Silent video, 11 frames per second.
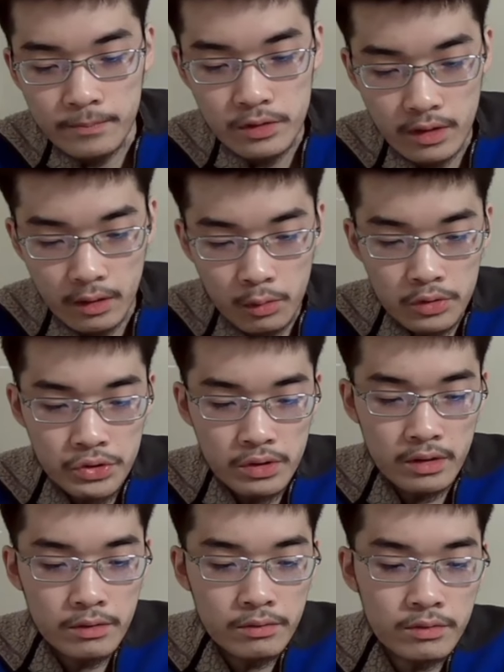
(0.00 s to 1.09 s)
それは保守っ
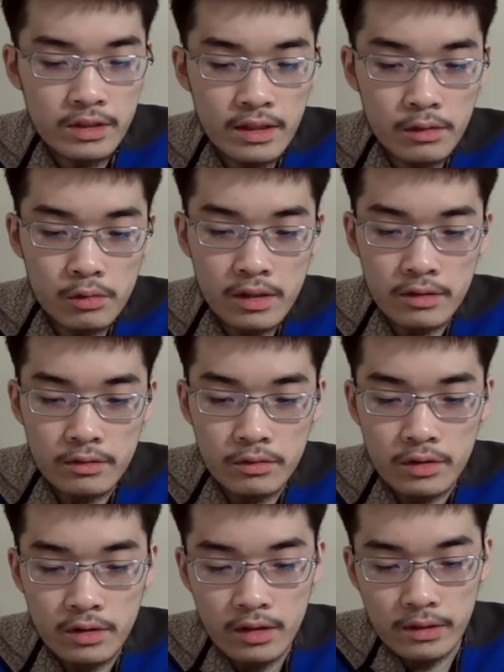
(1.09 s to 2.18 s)
ていうふうに名乗るからと
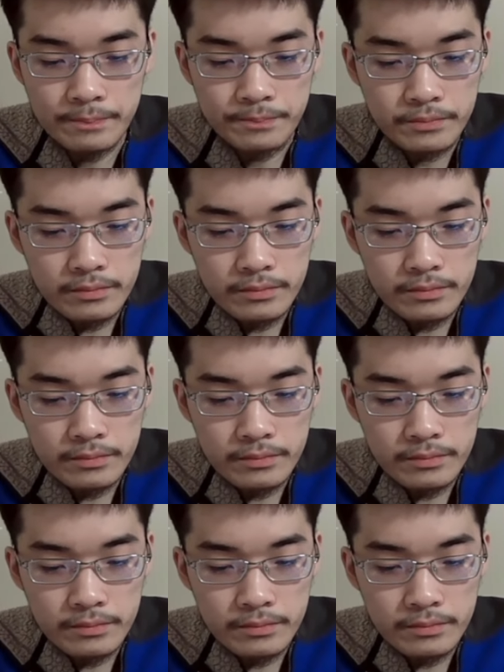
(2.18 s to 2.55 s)
いって、